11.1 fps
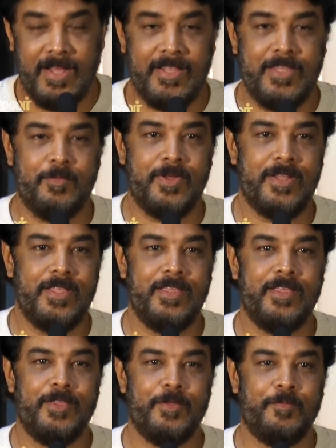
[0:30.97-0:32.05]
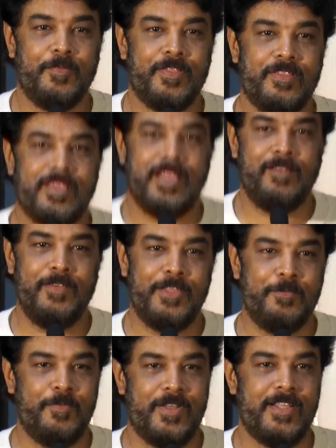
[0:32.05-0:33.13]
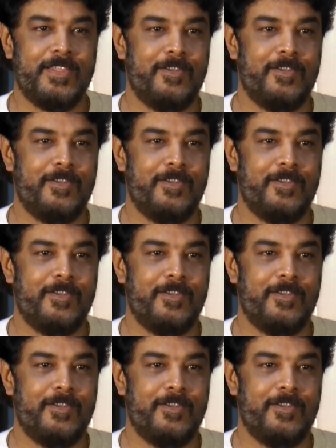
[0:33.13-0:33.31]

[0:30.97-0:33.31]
அந்த மாதிரி கேள்வி எதுவும் வராத